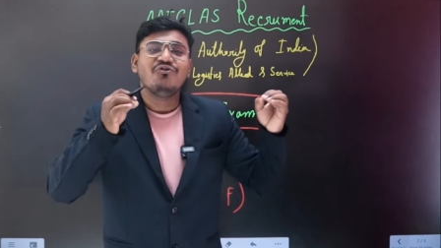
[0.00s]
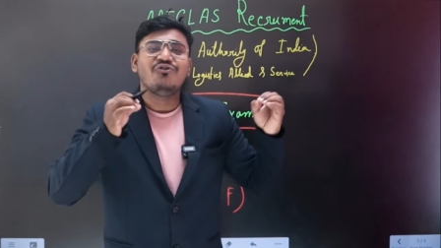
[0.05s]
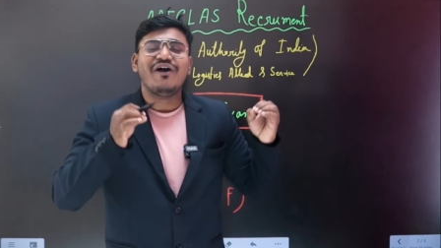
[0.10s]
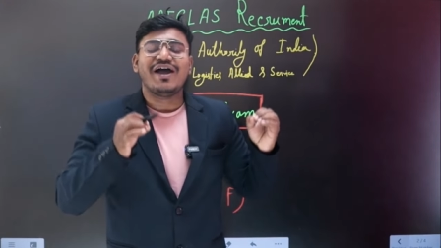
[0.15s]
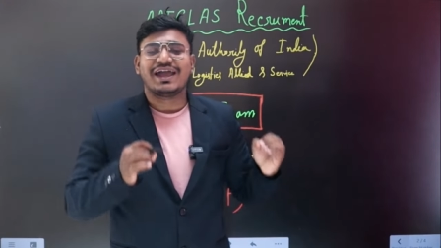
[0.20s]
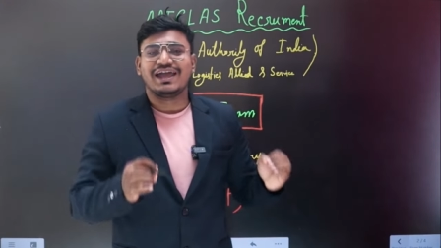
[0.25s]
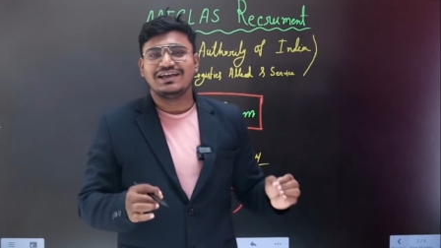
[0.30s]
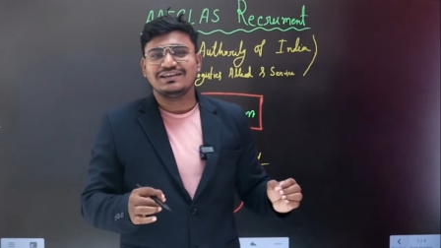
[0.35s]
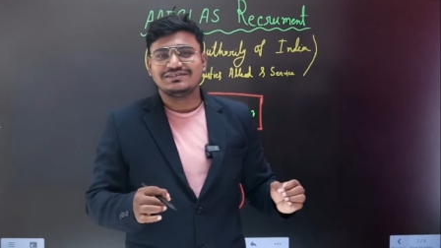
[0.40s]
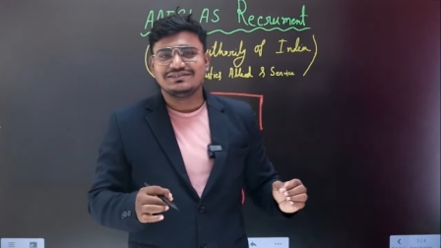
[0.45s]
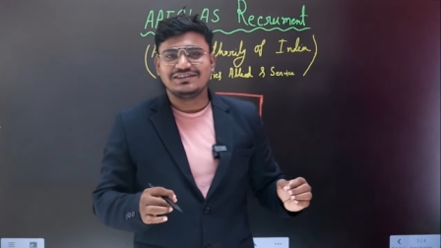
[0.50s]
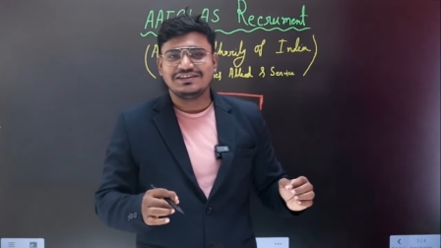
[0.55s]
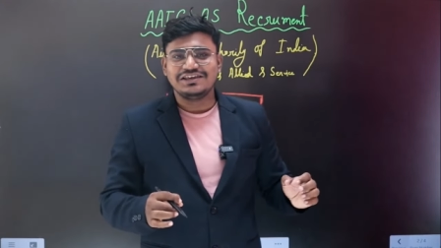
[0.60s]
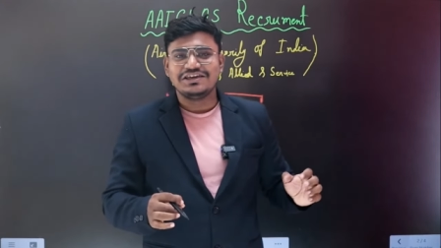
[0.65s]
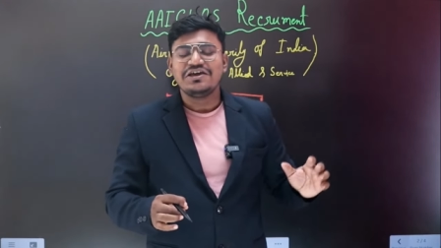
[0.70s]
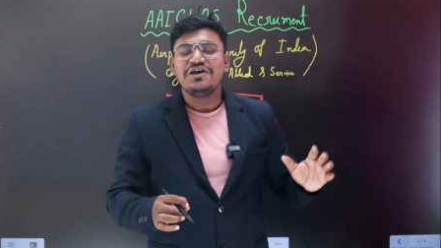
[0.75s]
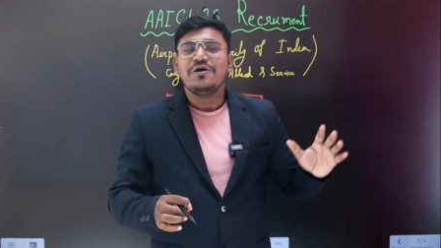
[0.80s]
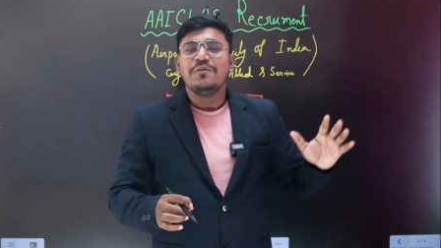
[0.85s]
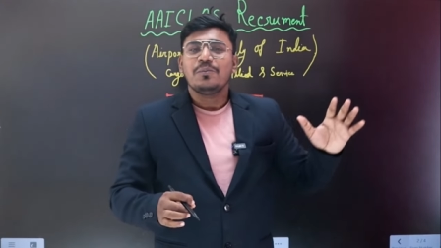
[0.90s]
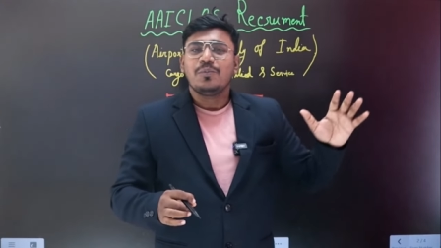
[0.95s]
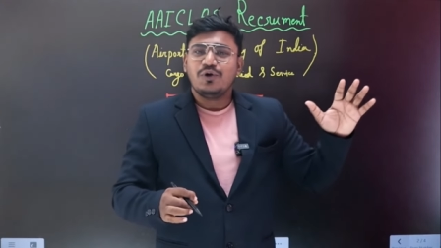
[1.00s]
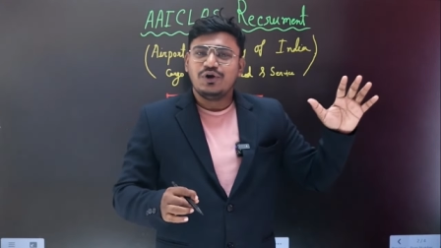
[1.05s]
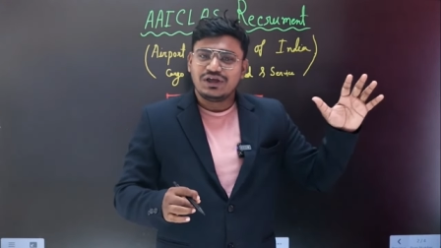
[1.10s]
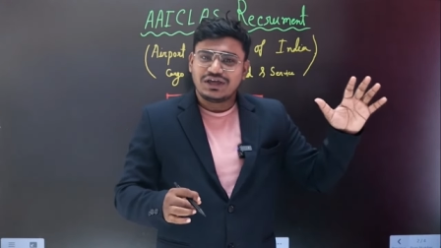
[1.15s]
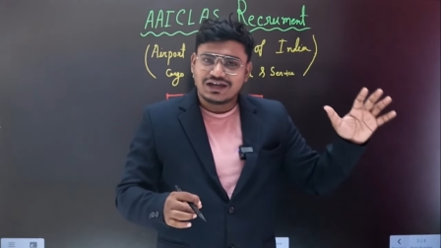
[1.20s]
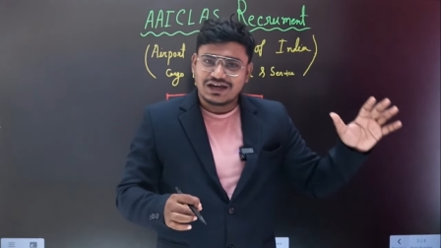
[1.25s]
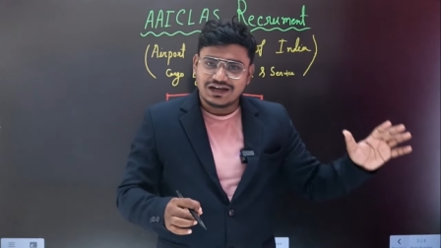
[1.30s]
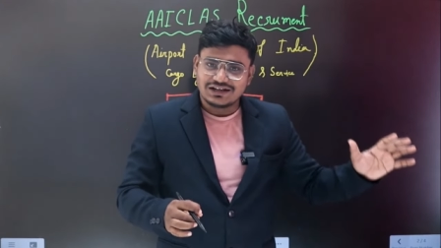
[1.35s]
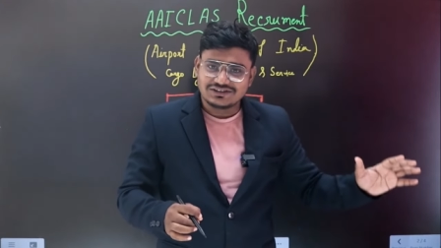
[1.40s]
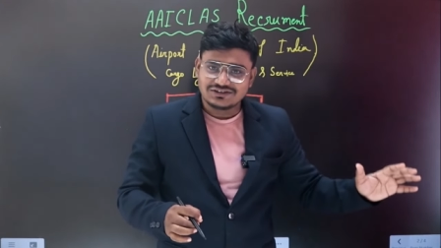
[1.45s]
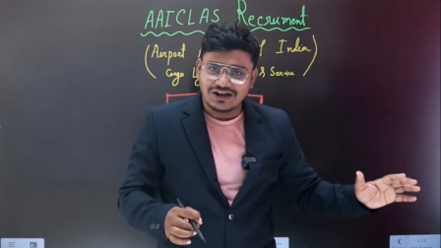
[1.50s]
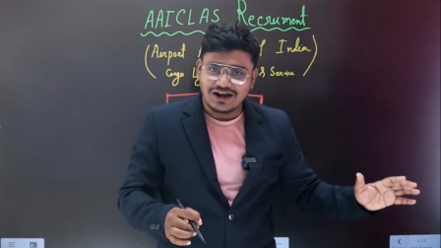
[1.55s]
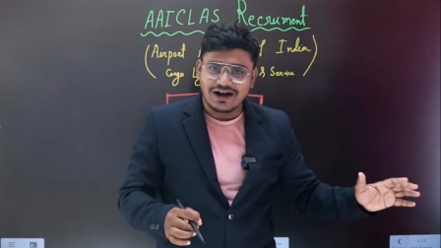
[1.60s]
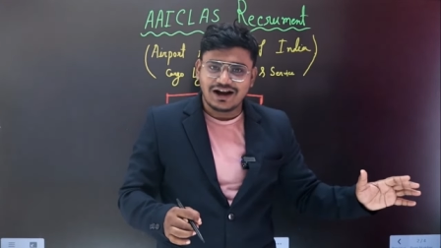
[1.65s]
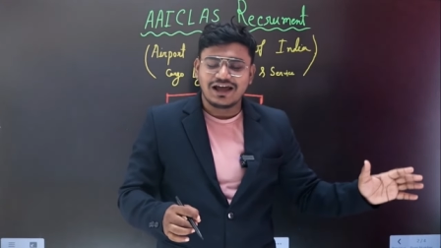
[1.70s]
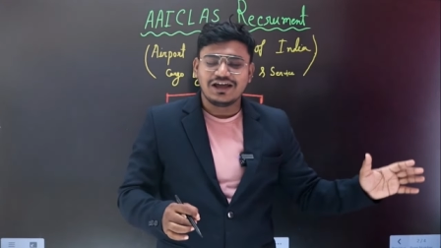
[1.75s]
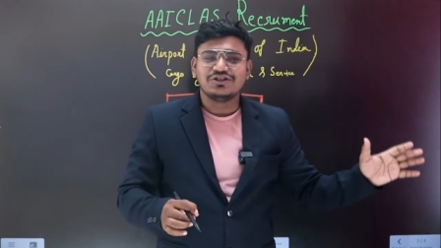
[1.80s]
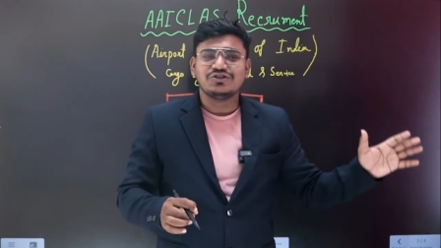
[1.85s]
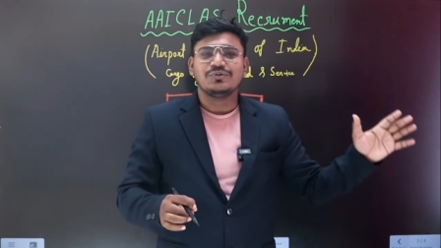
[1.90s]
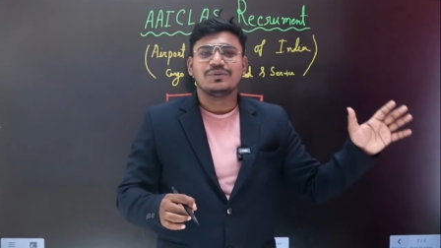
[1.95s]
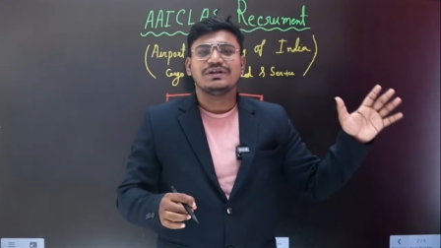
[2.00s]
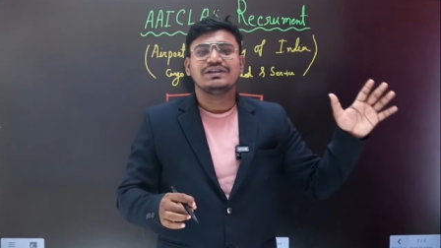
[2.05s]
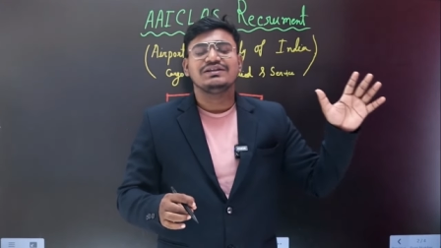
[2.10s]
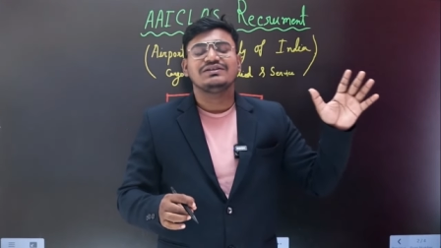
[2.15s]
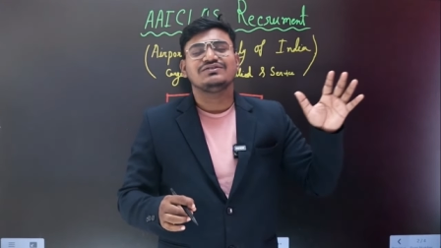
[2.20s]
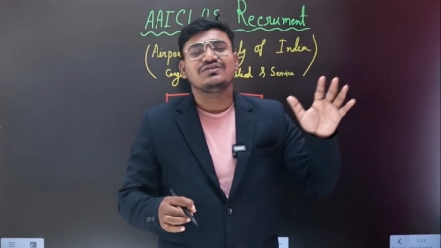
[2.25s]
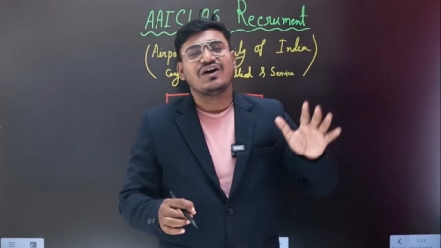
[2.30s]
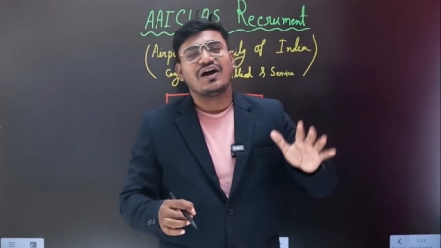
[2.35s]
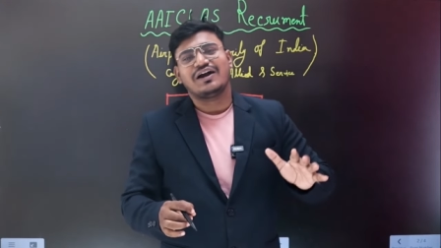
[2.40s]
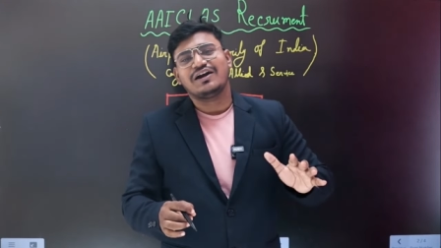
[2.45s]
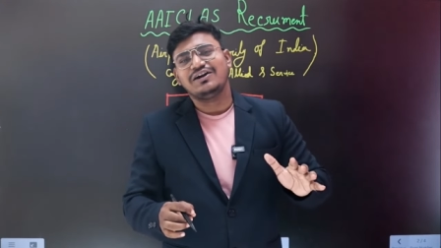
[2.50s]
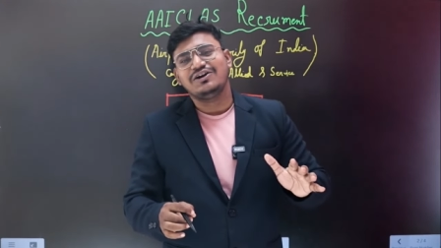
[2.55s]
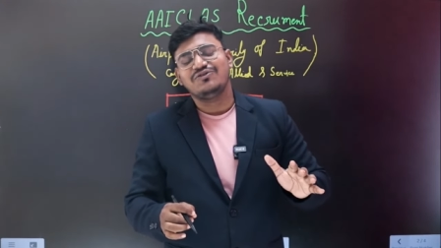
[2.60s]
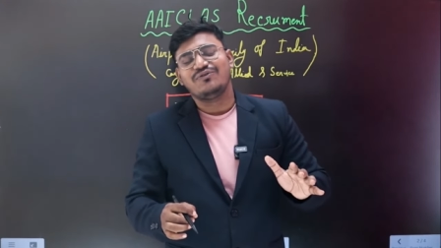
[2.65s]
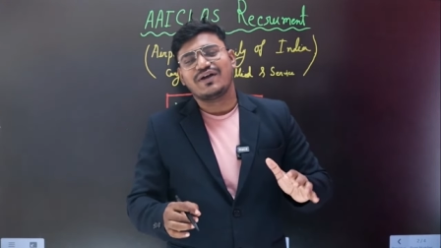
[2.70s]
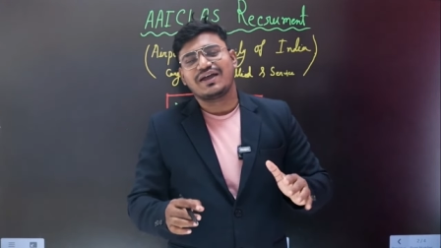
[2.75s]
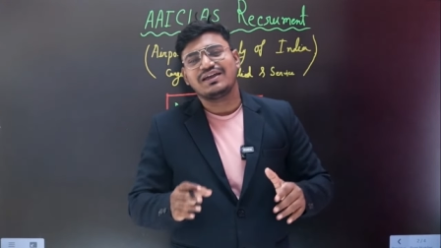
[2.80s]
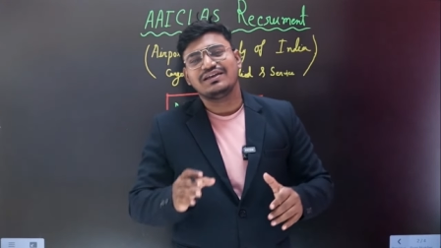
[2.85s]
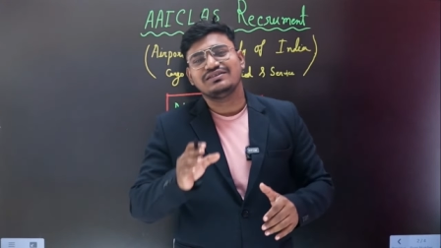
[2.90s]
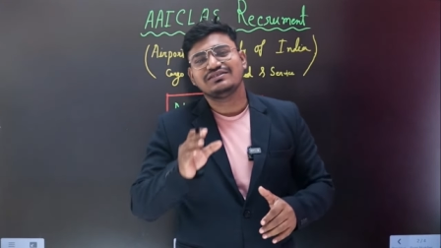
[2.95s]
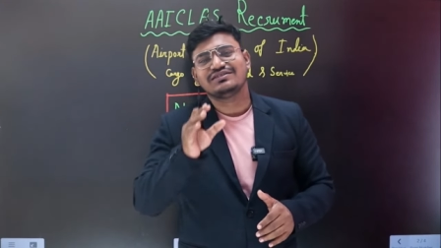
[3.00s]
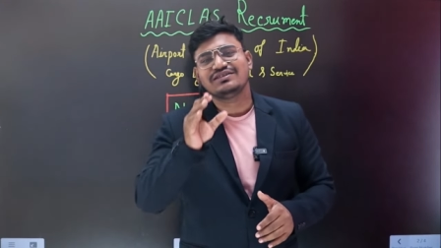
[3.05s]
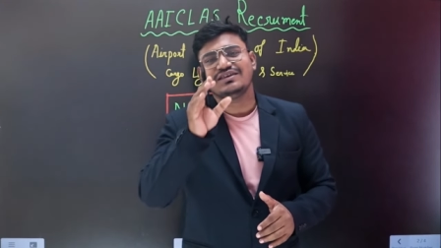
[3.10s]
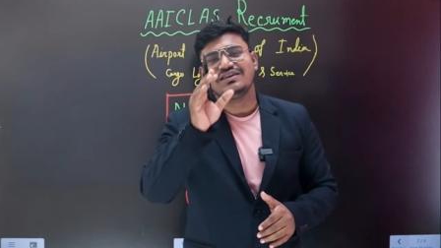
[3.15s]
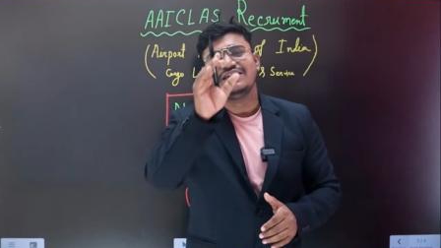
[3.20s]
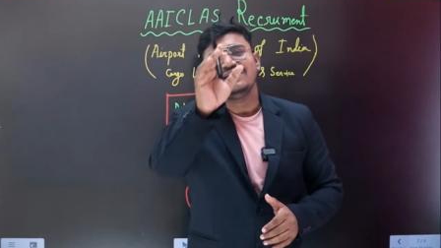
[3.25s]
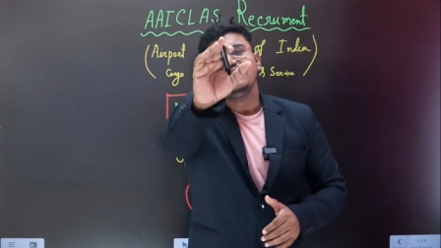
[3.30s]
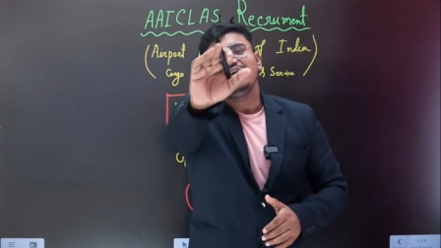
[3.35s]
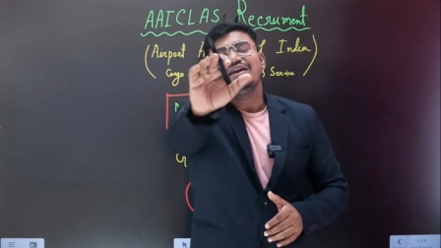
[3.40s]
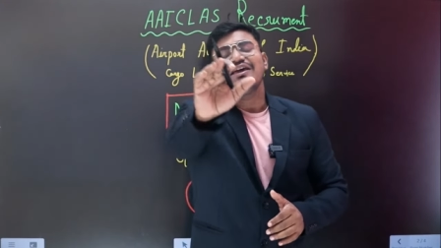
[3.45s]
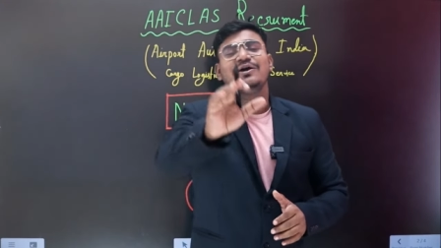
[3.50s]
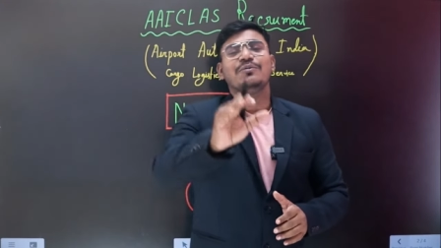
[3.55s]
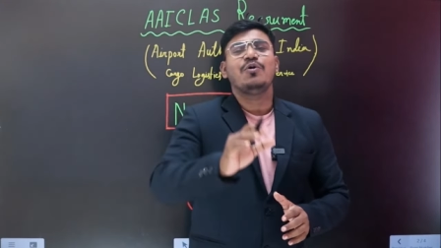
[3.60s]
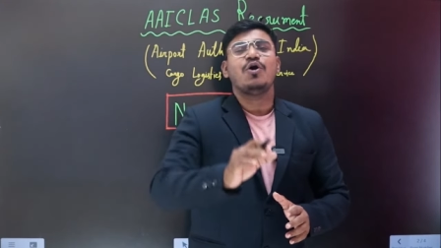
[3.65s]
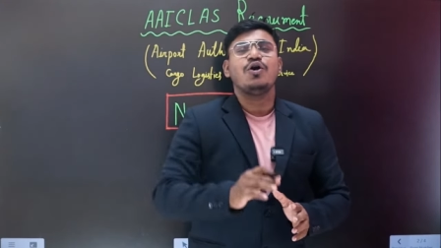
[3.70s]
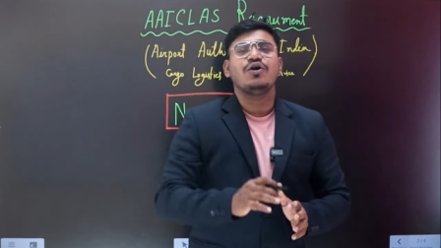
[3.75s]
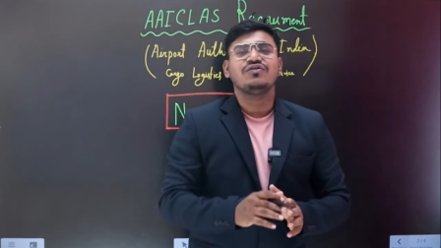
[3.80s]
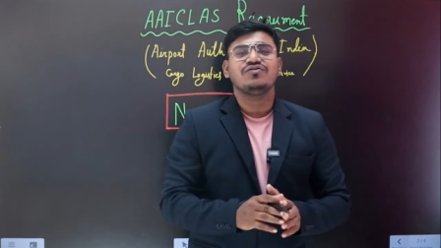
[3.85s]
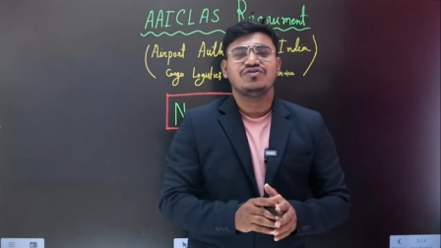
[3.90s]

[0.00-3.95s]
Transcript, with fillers: ভ্যাকেন্সি পরীক্ষা ছাড়াই তোমাদের চাকরির ভ্যাকেন্সি এবং